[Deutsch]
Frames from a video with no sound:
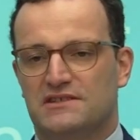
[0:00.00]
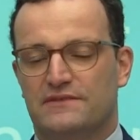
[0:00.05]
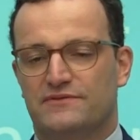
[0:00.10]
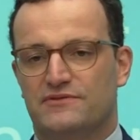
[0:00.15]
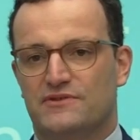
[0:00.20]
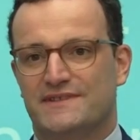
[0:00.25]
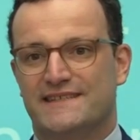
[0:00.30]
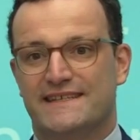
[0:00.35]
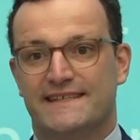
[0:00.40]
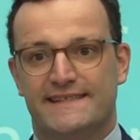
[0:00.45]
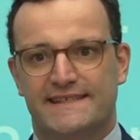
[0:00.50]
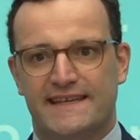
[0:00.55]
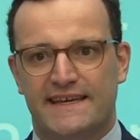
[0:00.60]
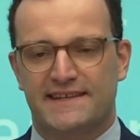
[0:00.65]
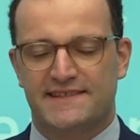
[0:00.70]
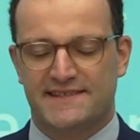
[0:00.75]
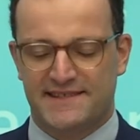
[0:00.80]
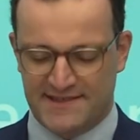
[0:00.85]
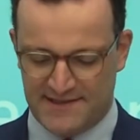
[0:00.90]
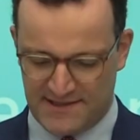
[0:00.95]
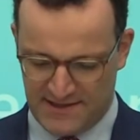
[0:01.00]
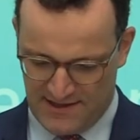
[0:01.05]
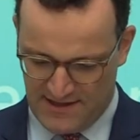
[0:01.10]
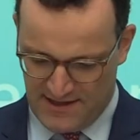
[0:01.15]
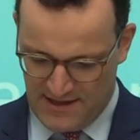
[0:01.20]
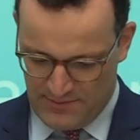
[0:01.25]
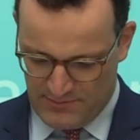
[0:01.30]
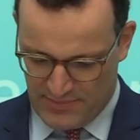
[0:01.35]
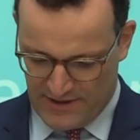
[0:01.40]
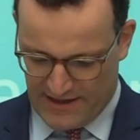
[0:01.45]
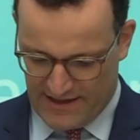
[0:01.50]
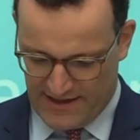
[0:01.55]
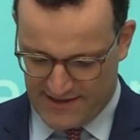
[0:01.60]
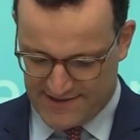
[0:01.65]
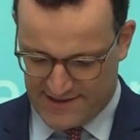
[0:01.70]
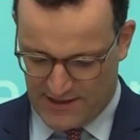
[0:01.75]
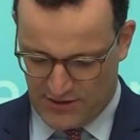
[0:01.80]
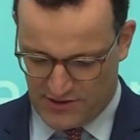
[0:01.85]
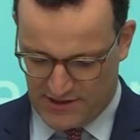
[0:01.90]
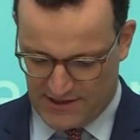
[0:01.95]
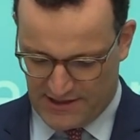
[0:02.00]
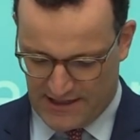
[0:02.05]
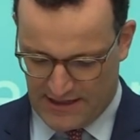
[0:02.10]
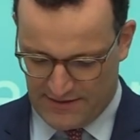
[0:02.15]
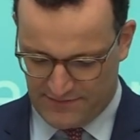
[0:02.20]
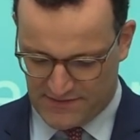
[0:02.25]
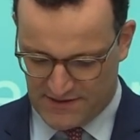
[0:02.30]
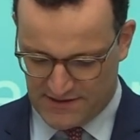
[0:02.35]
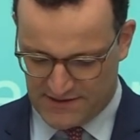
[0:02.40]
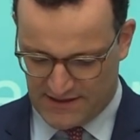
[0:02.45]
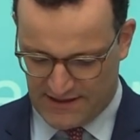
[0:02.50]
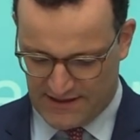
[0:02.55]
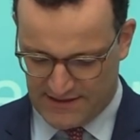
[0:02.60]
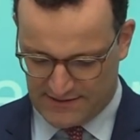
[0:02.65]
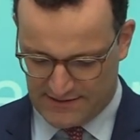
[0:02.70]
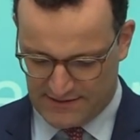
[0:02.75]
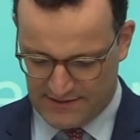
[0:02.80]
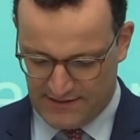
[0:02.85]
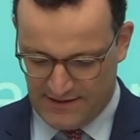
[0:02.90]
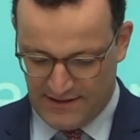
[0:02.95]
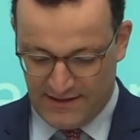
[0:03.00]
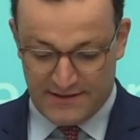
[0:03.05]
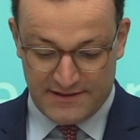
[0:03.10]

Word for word: Davon sind sechs bereits auch in Kraft getreten.